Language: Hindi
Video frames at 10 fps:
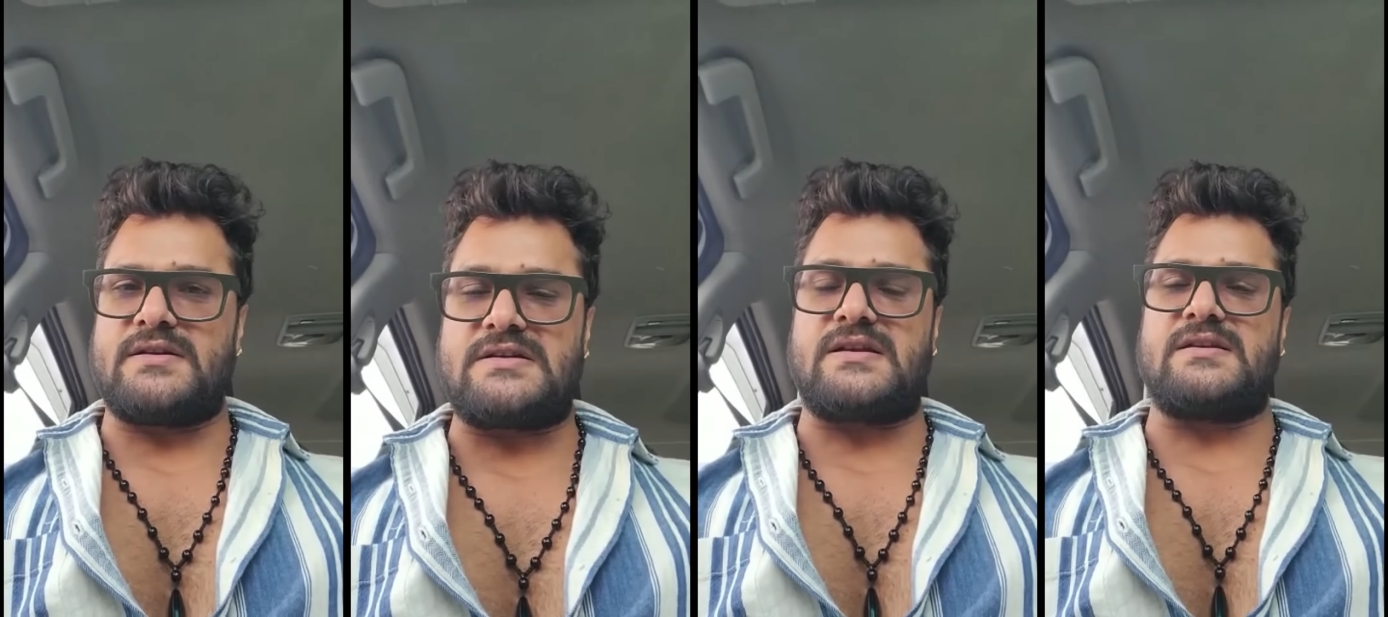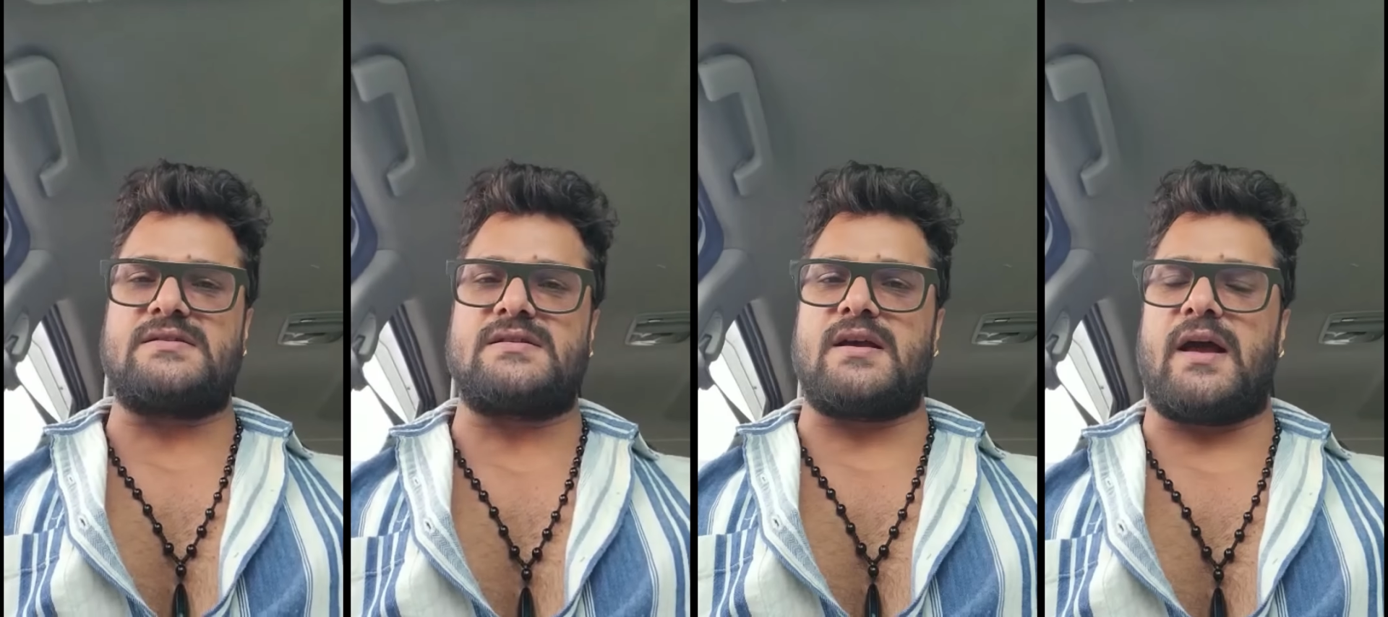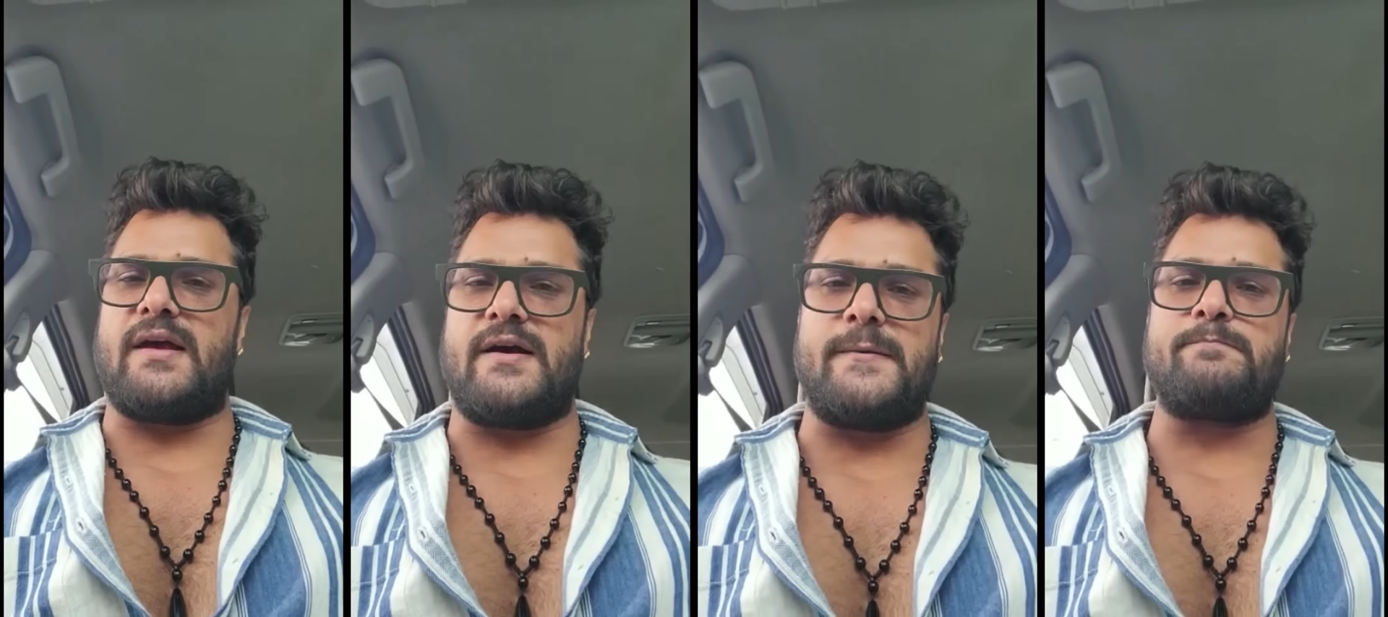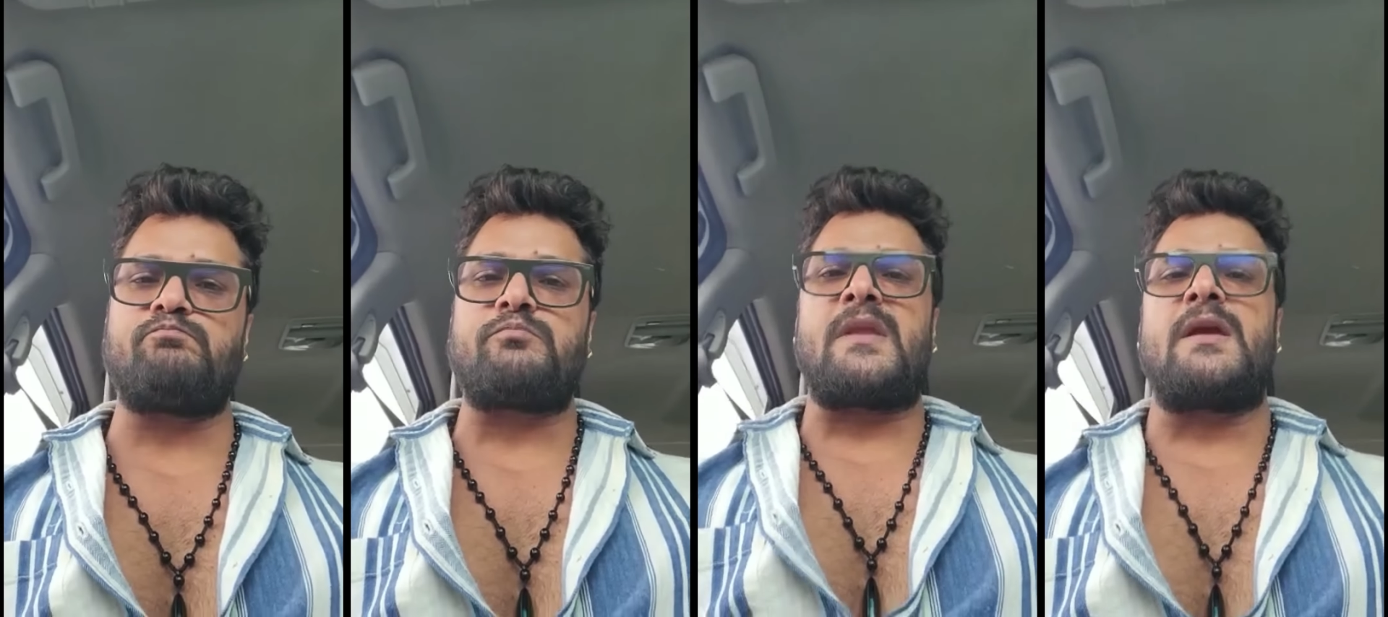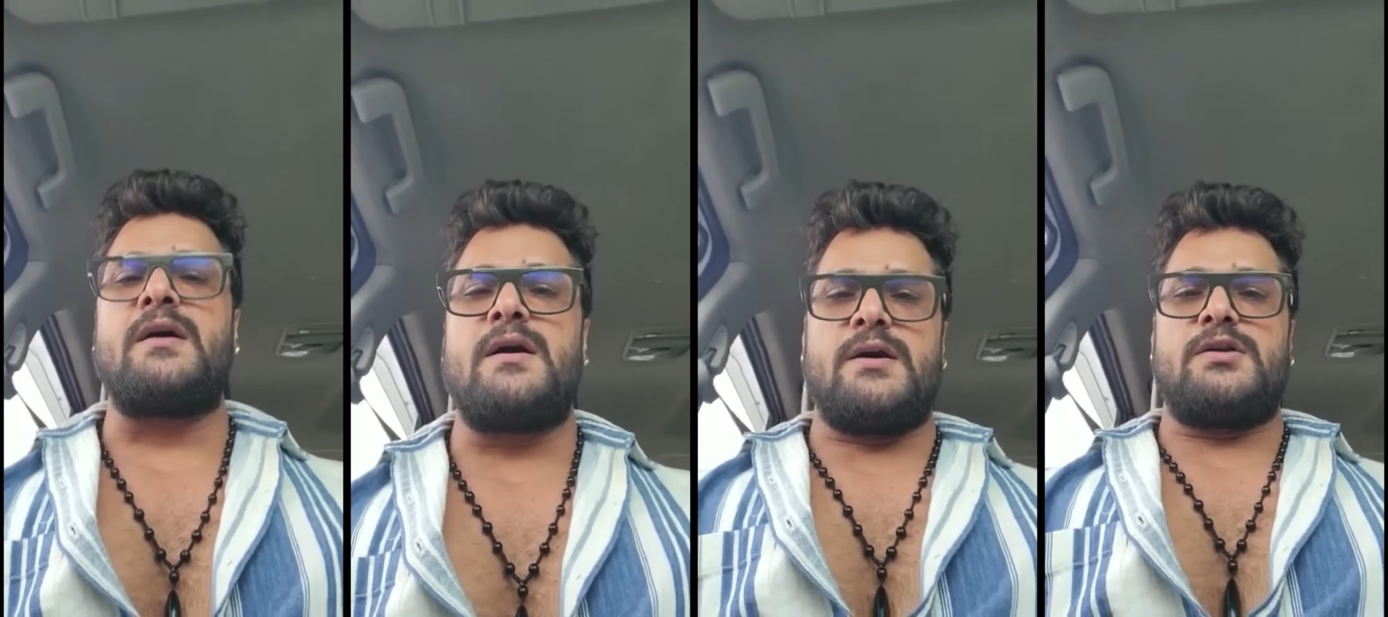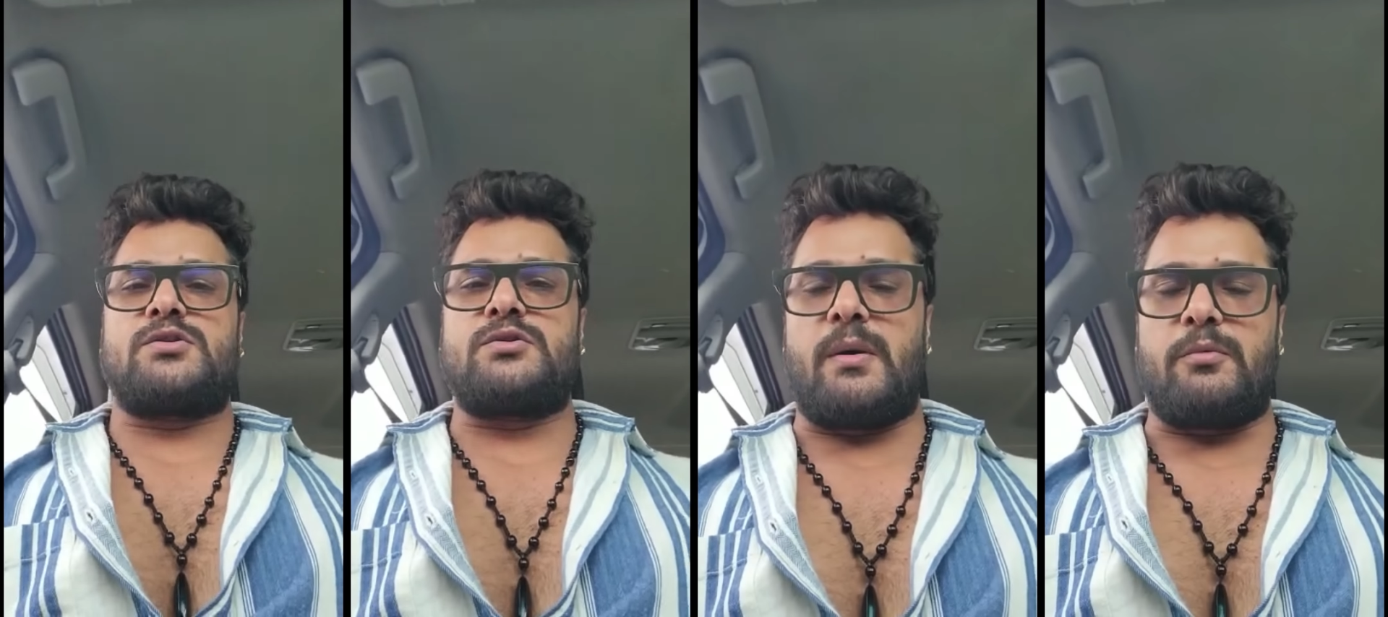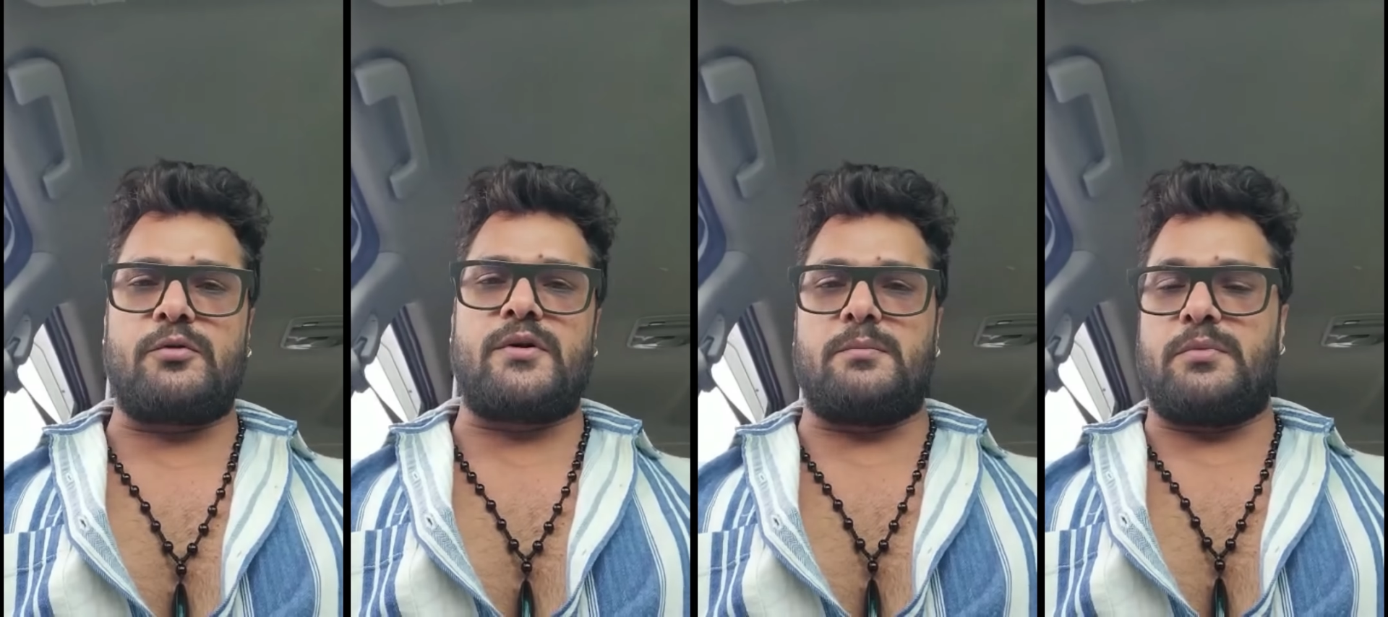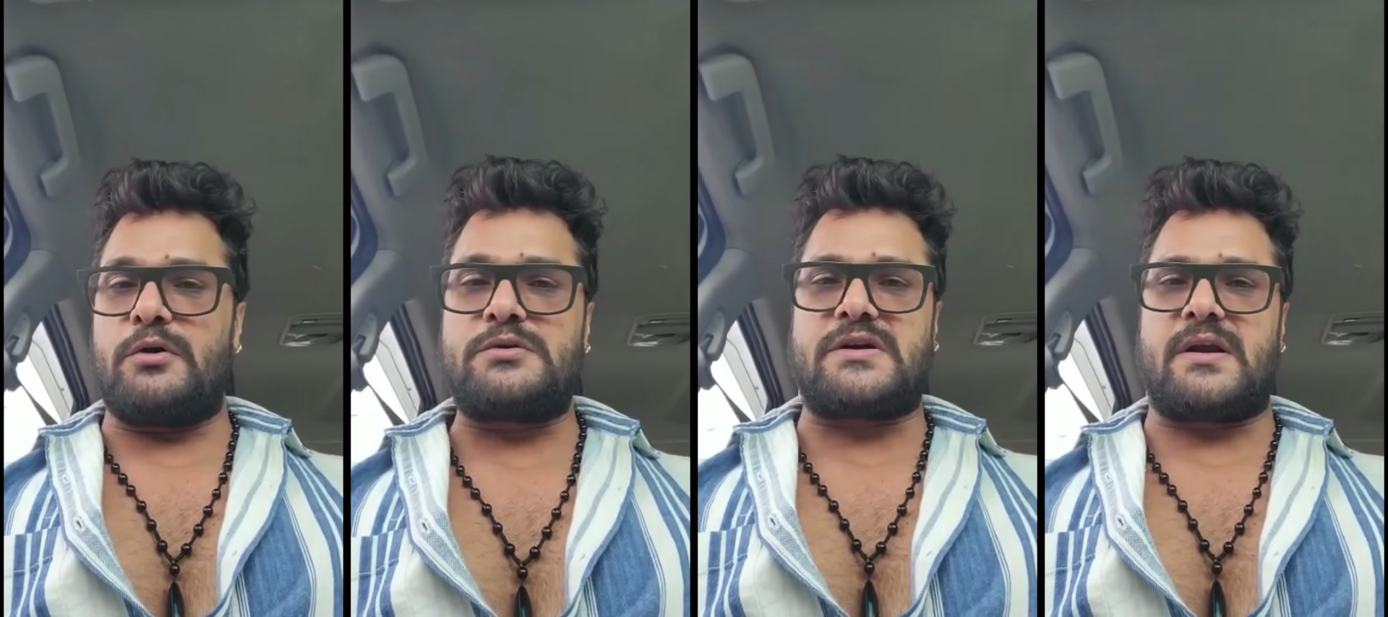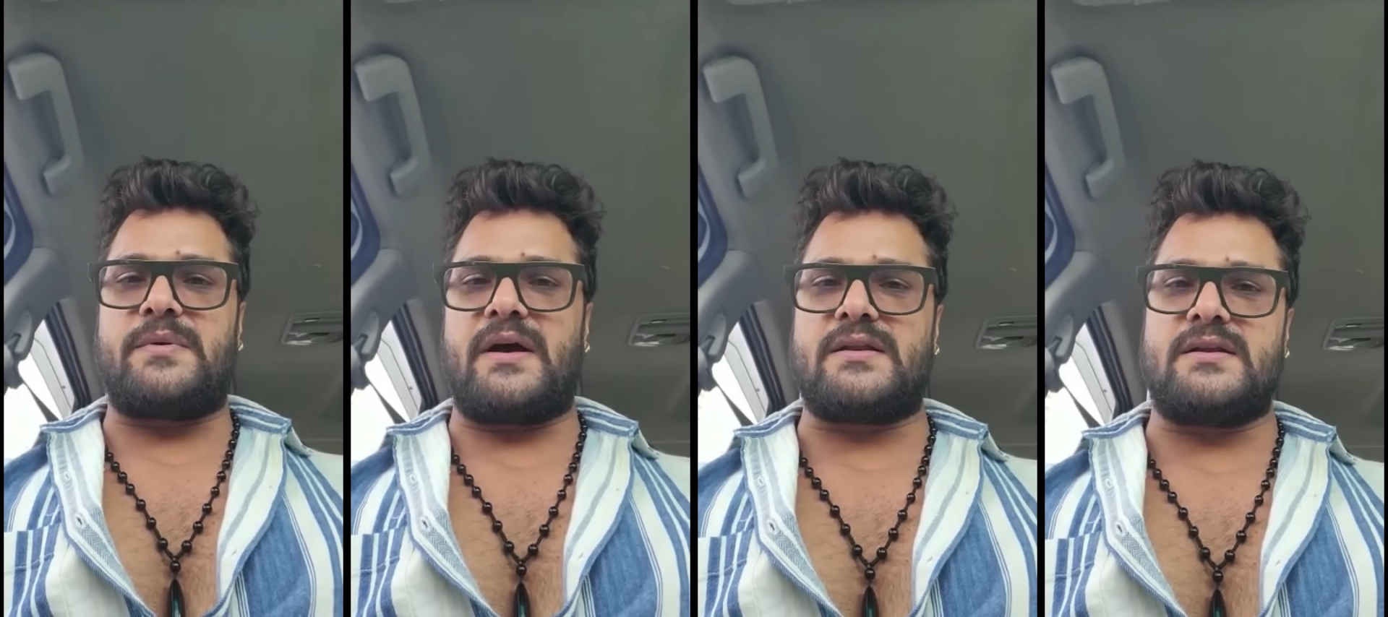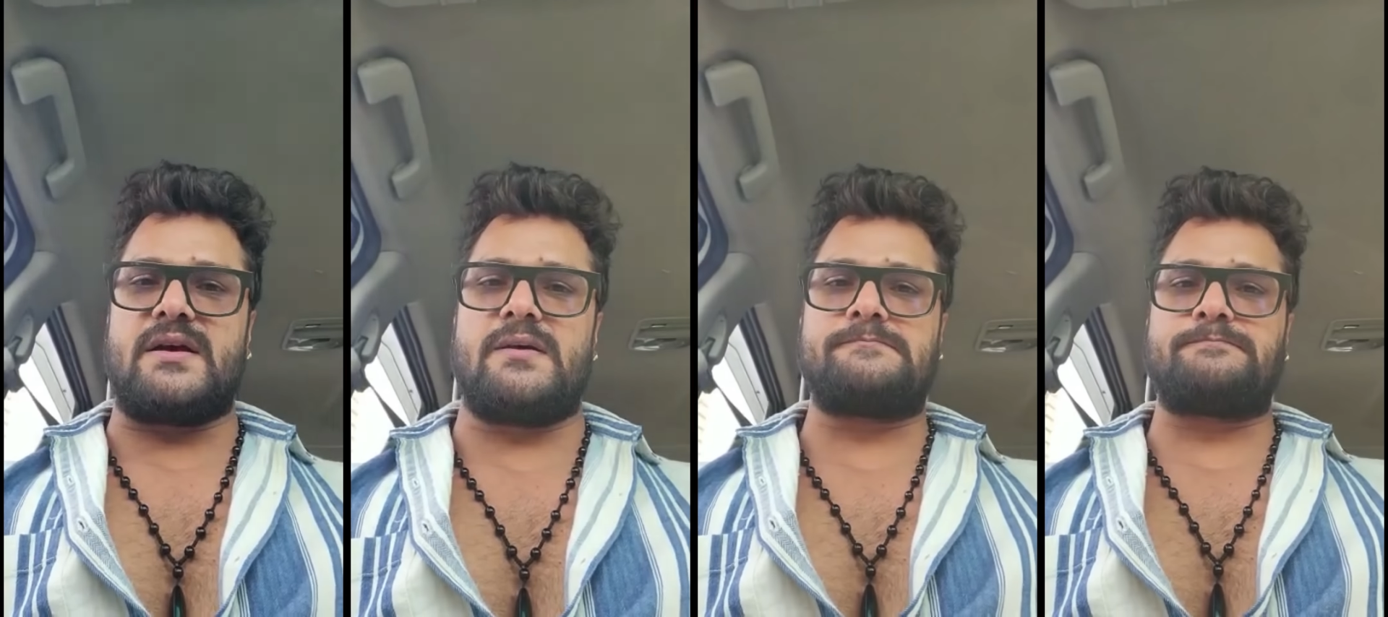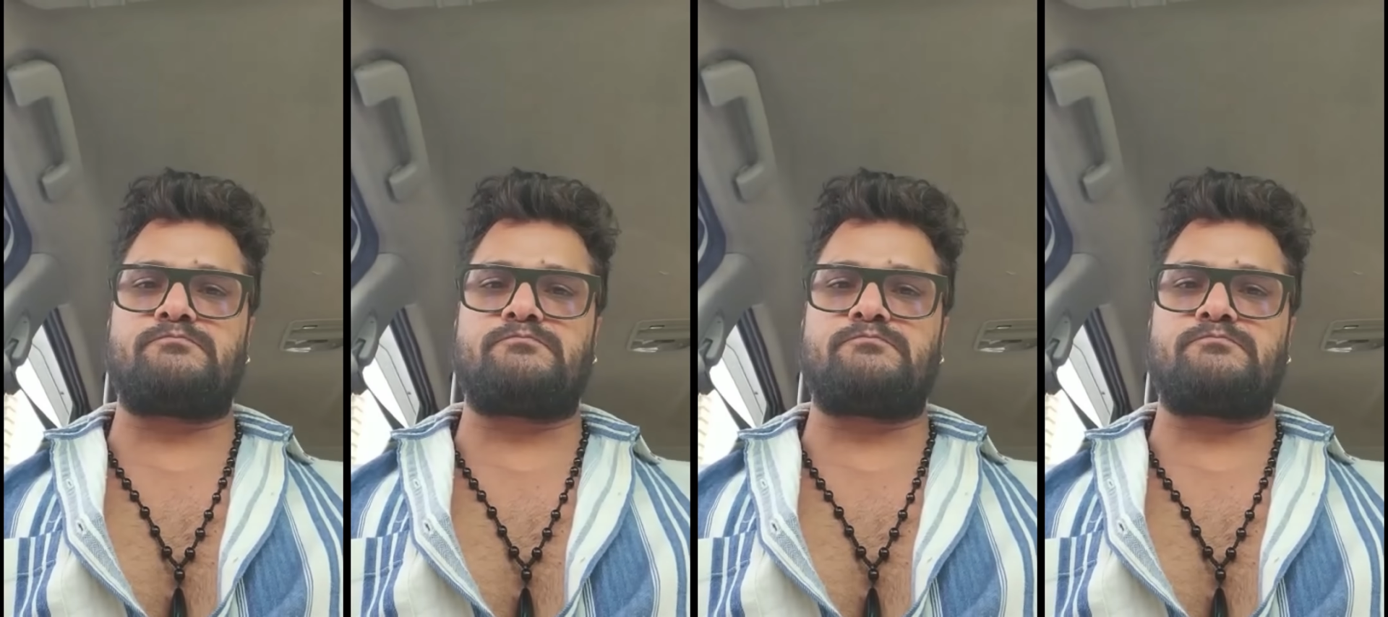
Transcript: टी सीरीज से आया है तो आप लोगों ने बहुत सारा प्यार दिया